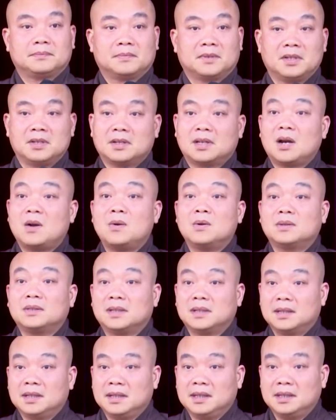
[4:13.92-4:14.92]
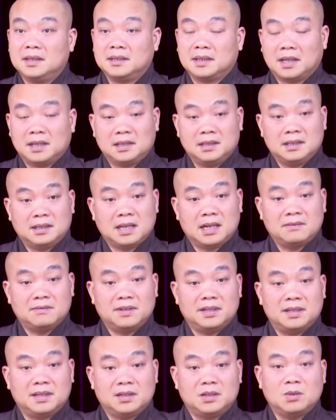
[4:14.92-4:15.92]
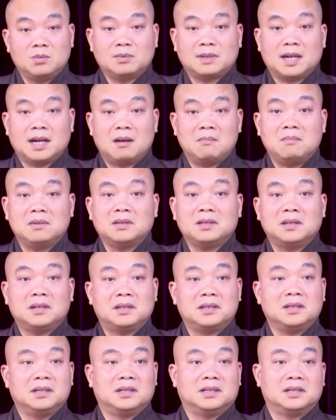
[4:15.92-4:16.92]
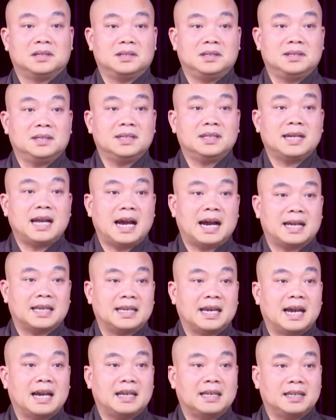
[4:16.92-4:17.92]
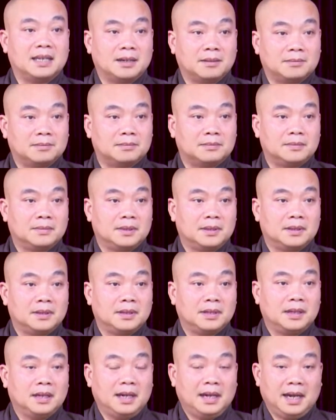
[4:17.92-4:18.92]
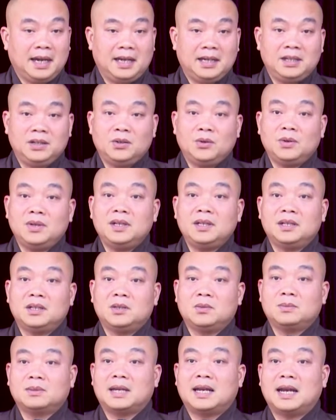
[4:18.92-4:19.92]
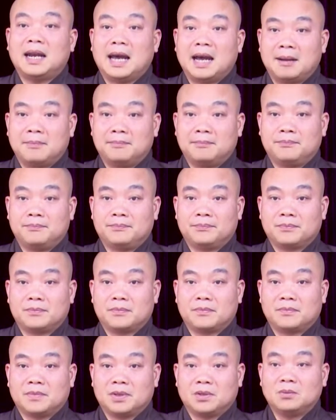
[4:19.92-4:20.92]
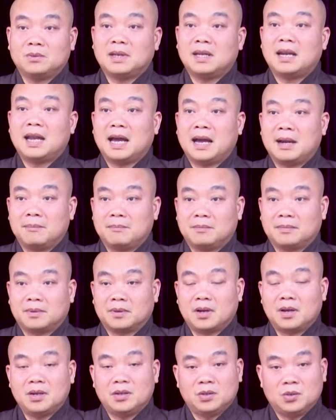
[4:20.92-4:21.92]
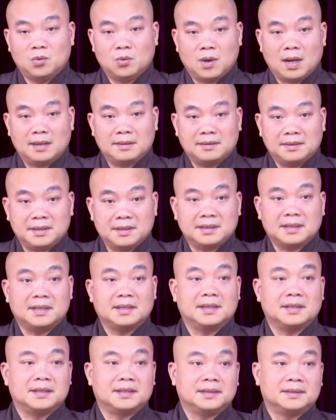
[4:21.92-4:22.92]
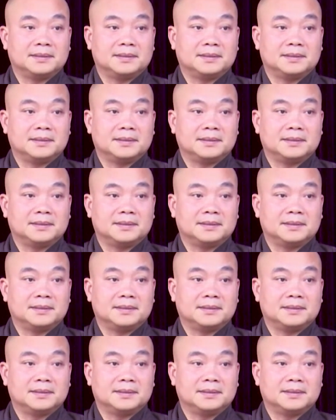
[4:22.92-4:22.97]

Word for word: từng câu từng lời thầy thưa các vị chúng ta không có thì giờ diễn đạt dài dòng hãy nói để chúng ta làm và chúng ta làm có hiệu quả tức thời